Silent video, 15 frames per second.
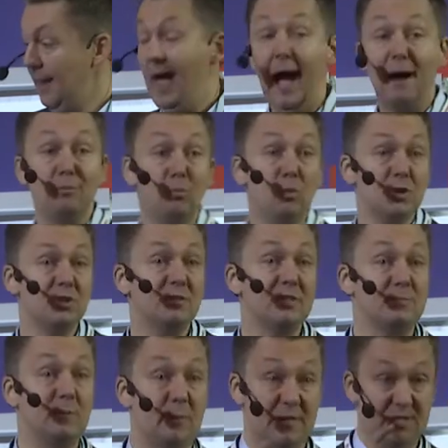А можно вас
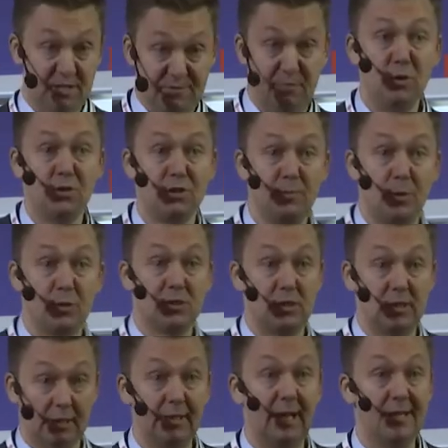попросить, вы можете просто
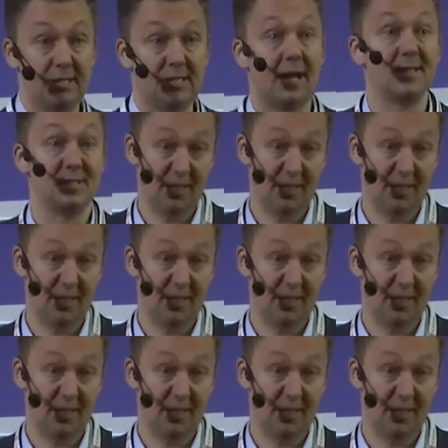тогда листать?